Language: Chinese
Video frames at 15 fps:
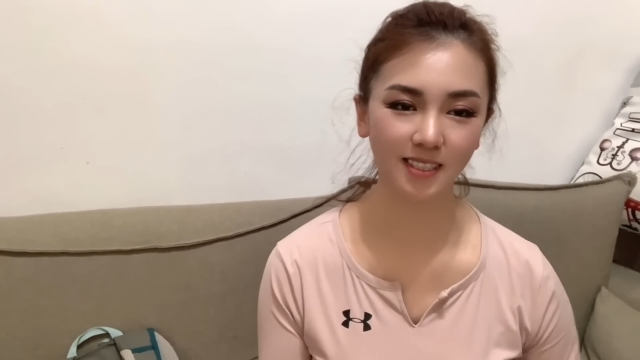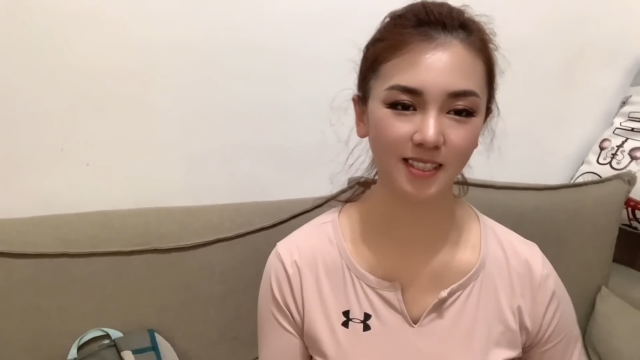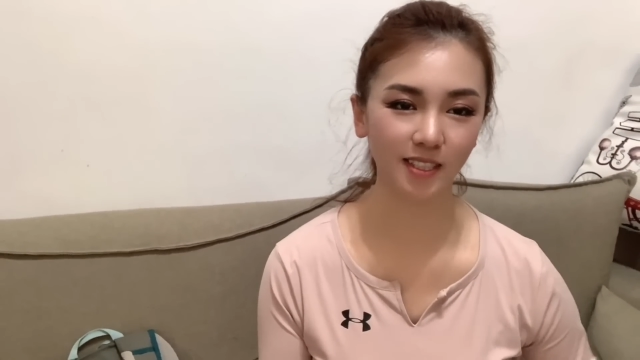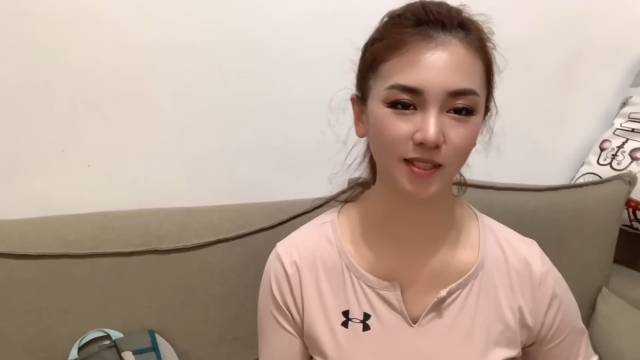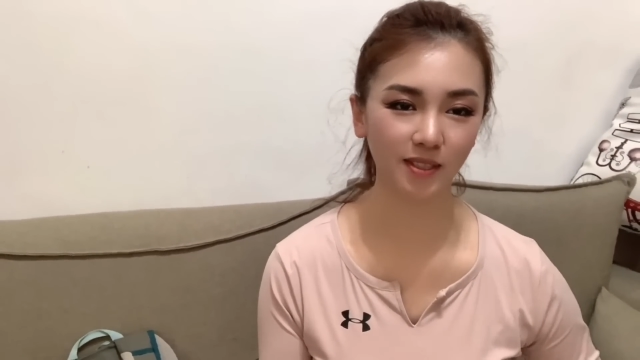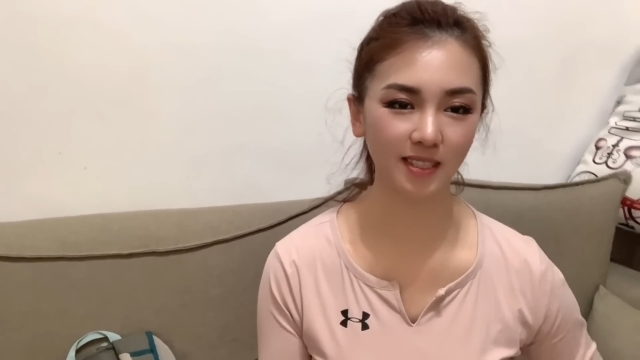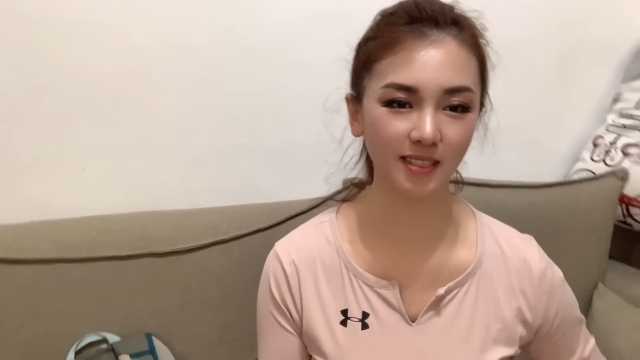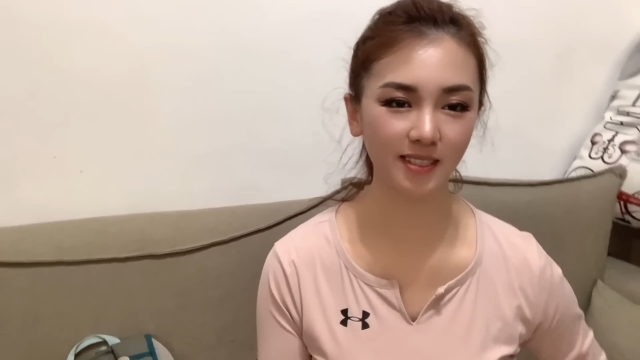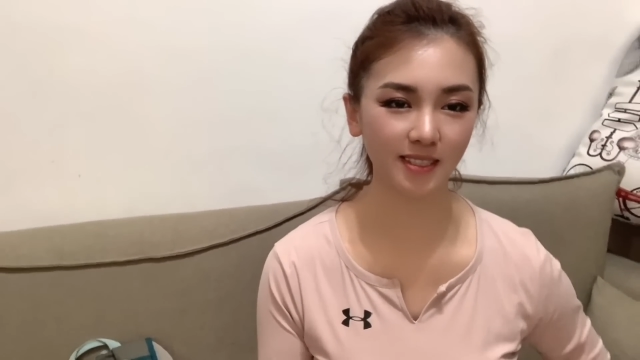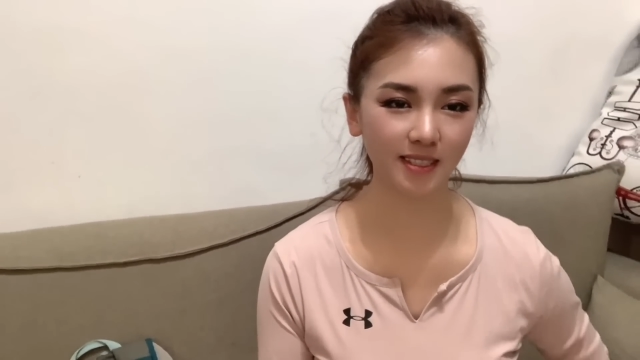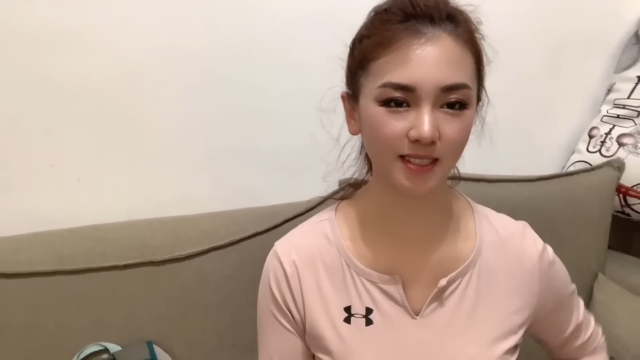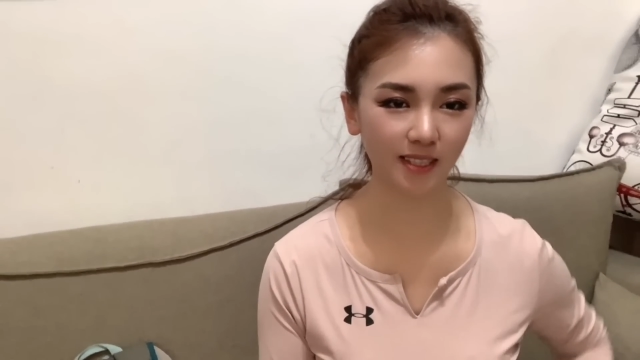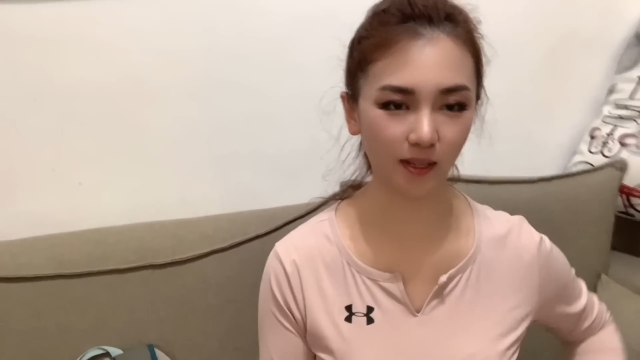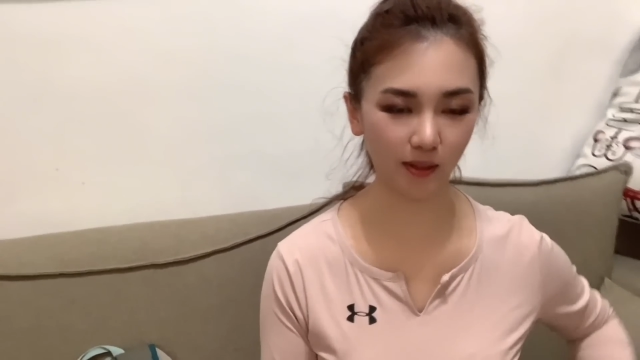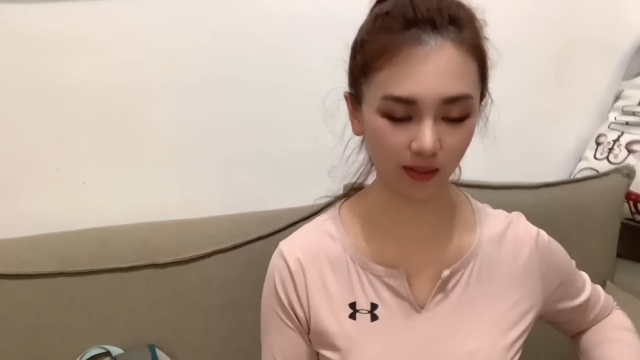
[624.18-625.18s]
一会儿得洗
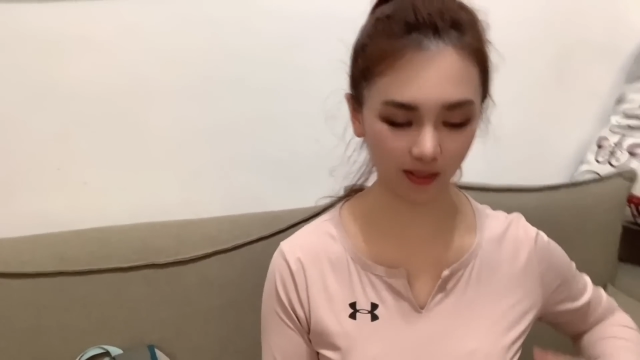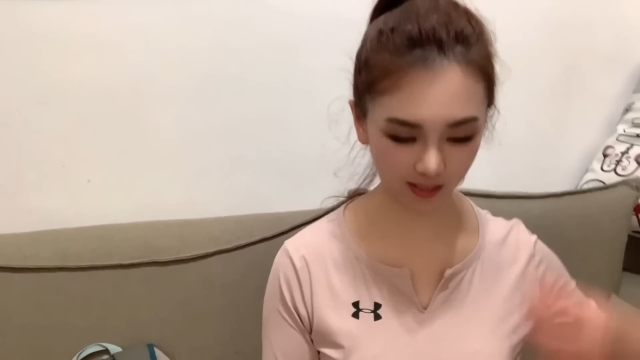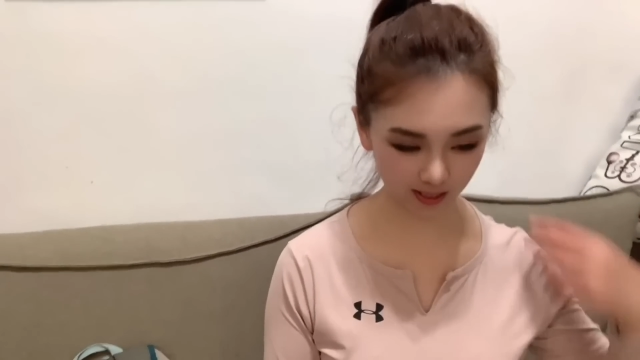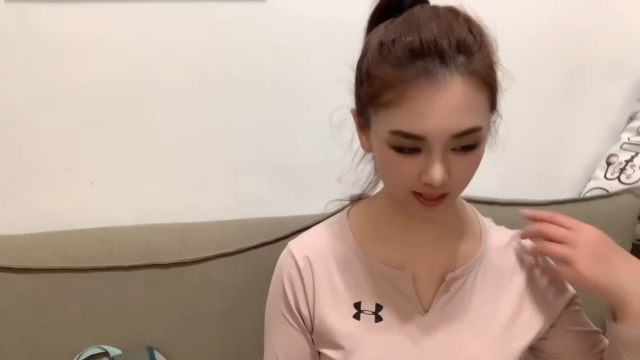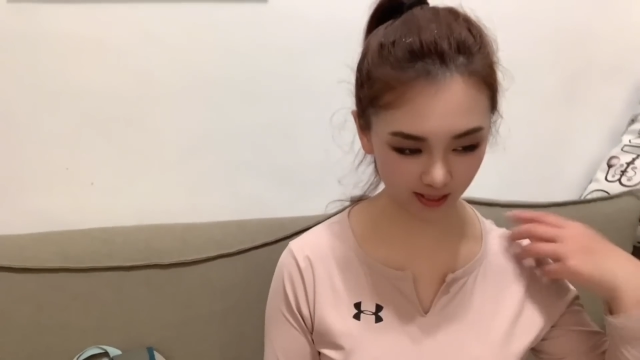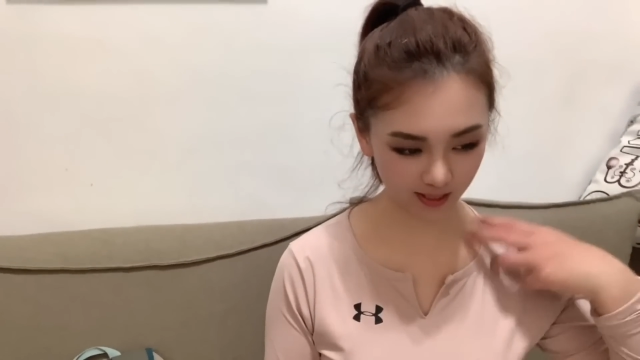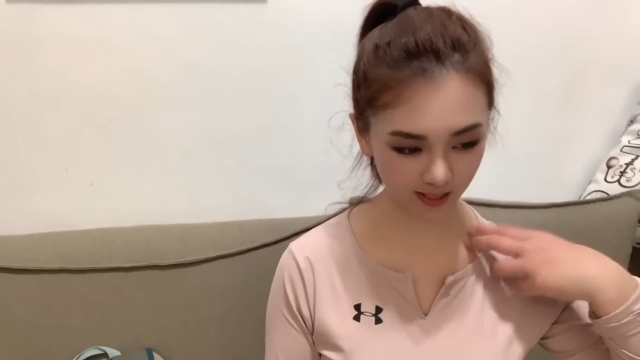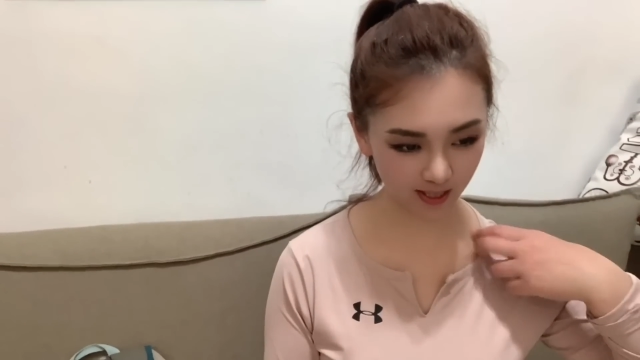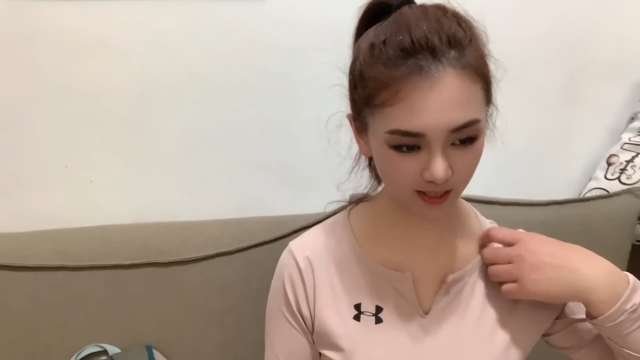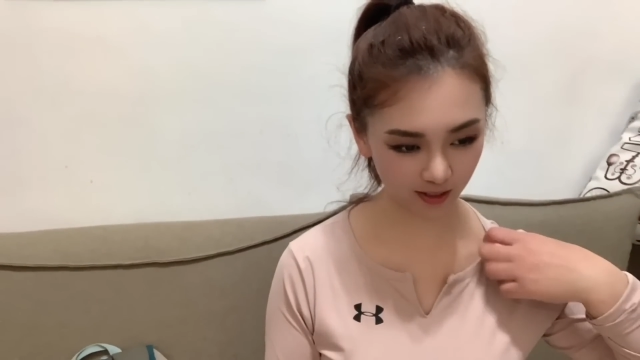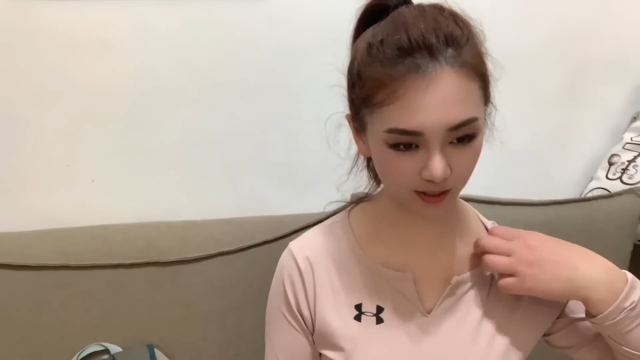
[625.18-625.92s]
个澡，这身